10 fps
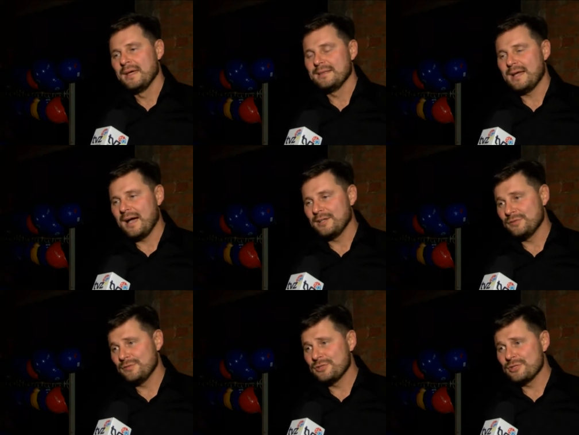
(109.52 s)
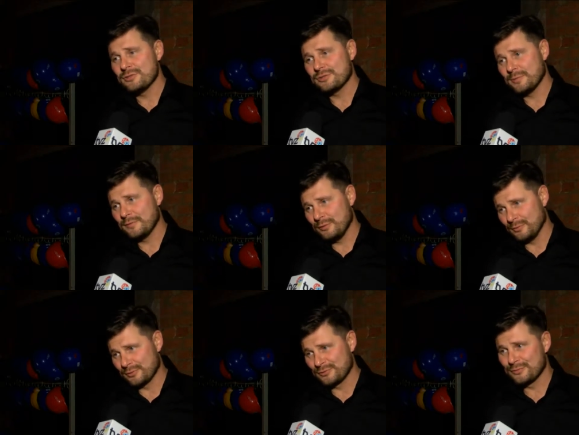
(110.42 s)
na 90-osobowy
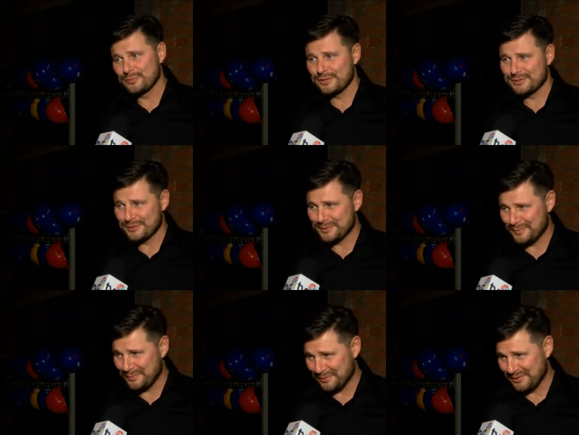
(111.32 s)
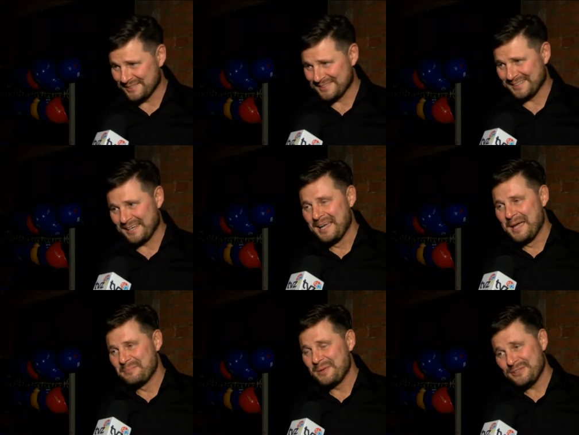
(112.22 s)
chór, 120-osobową orkiestrę,
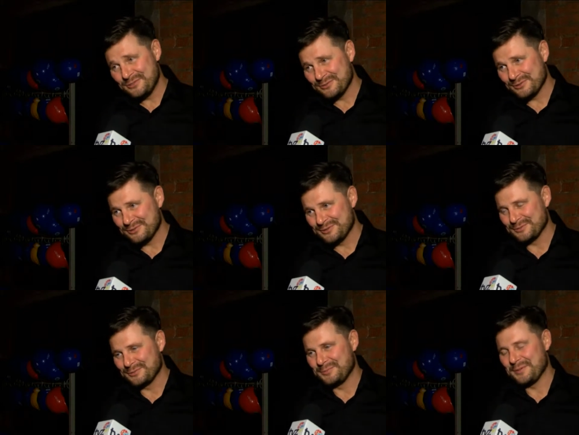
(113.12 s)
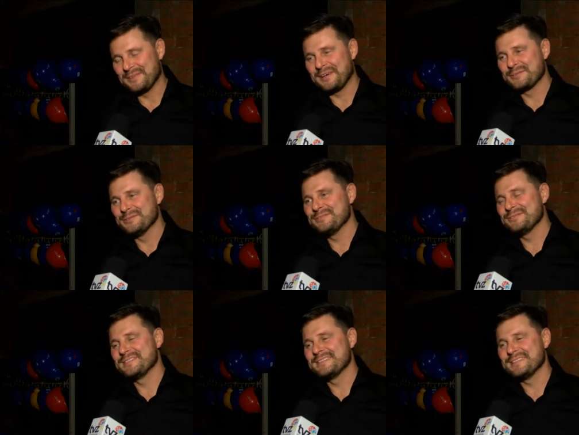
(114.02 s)
pięciu solistów,
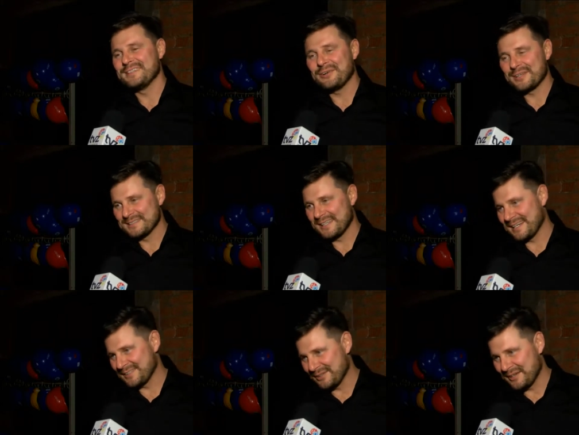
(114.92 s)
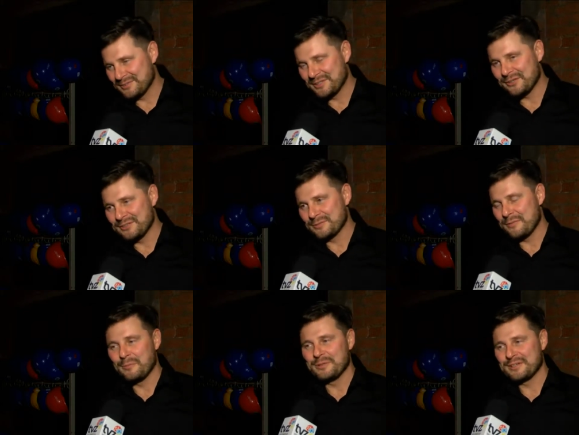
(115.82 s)
śpiewaków y, oraz narratora, w tej roli
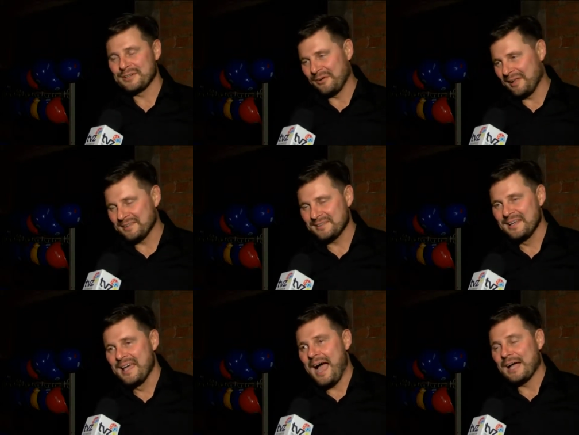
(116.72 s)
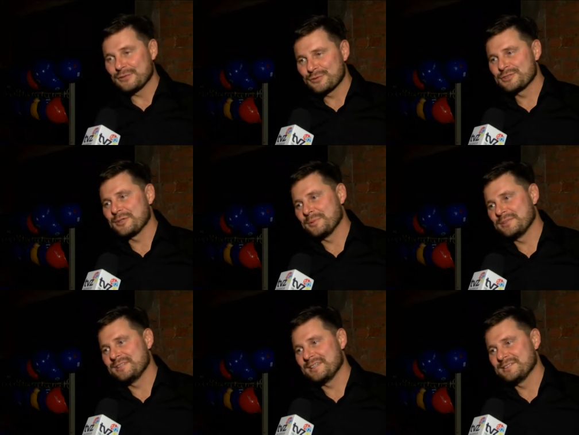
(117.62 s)
Sławomir Holland, a to wszystko
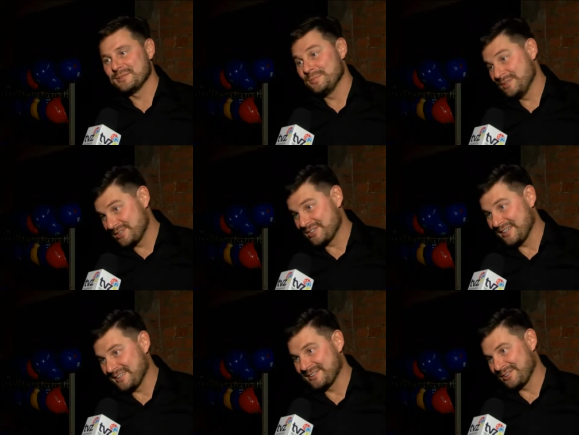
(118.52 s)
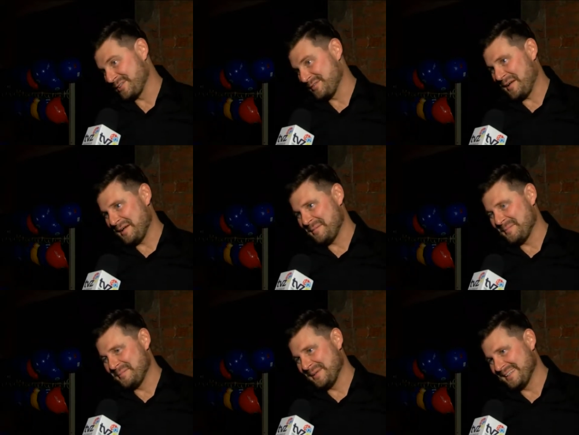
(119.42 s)
pod dyrekcją mistrza Krzysztofa
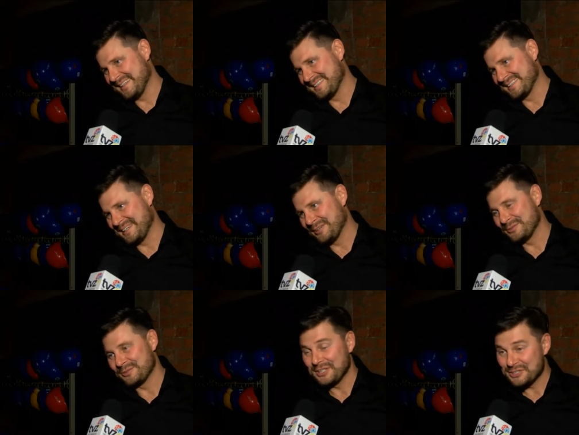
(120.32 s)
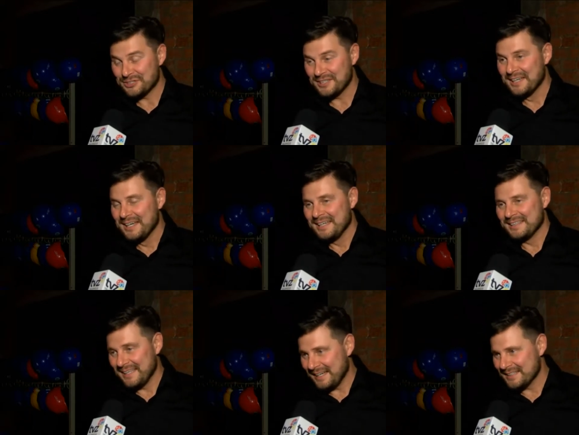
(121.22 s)
Pendereckiego, który jeszcze
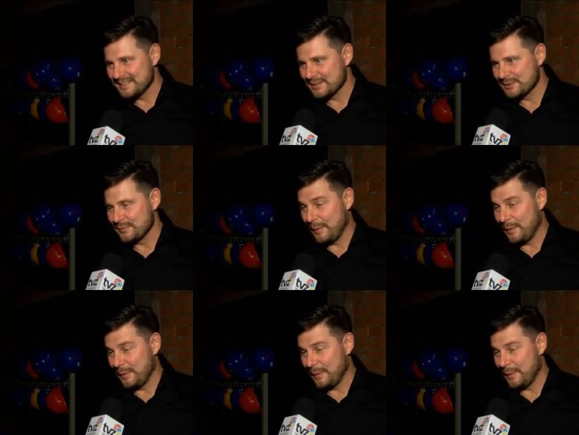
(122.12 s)
teraz jest w